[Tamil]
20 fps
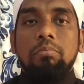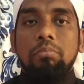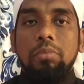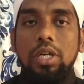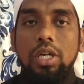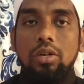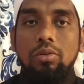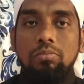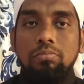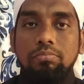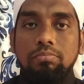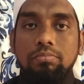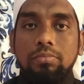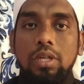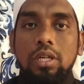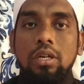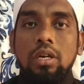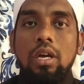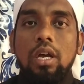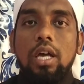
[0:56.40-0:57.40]
மீண்டும்
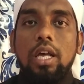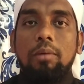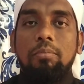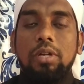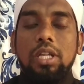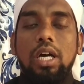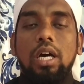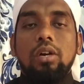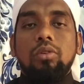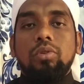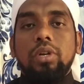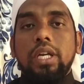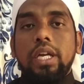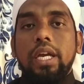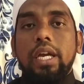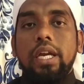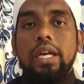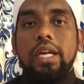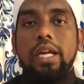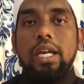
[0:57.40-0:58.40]
ரமதானுடைய
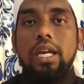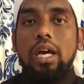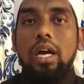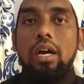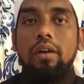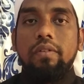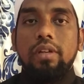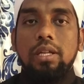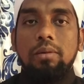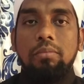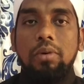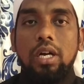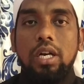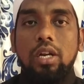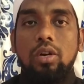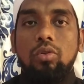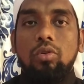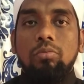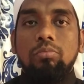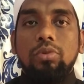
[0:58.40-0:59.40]
எல்லா விதமான
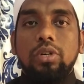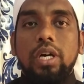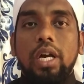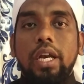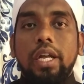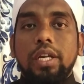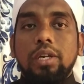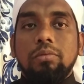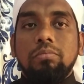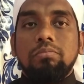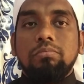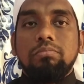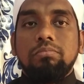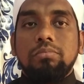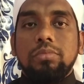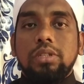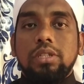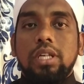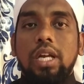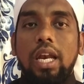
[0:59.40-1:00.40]
நோன்புகளையும்
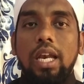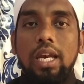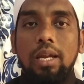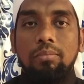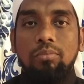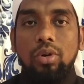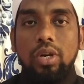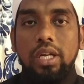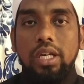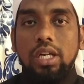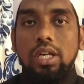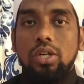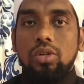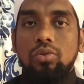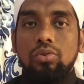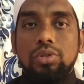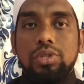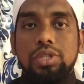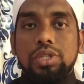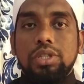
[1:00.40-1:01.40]
நல்ல முறையில்
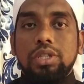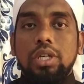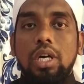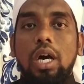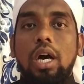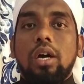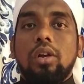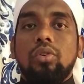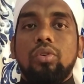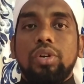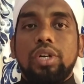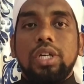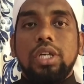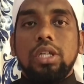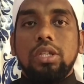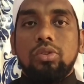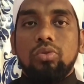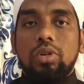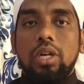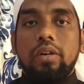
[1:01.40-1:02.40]
நோற்று
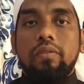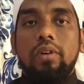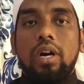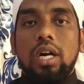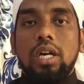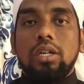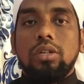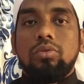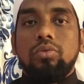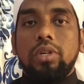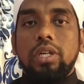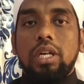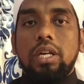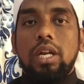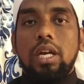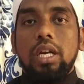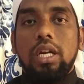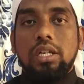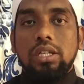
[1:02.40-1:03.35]
ஆரோக்கியத்துடன் வாழக்கூடிய நல்ல